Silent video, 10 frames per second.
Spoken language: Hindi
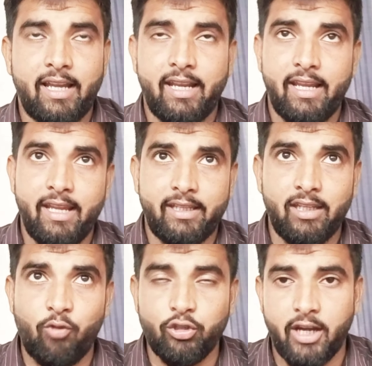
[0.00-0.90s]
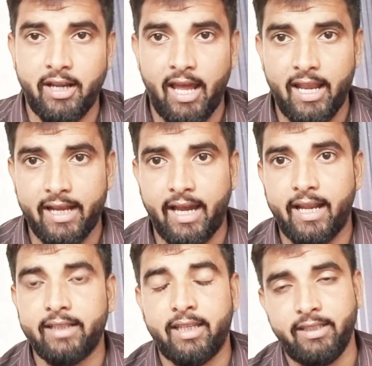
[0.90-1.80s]
कह रहे हैं कि वो झंडा लहरा
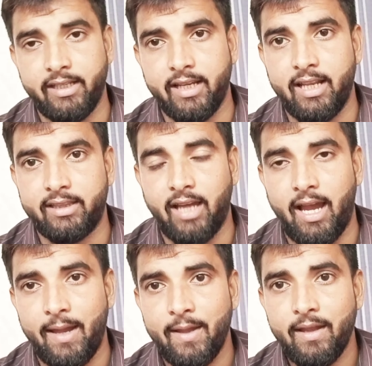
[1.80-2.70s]
रहा था ये गलत था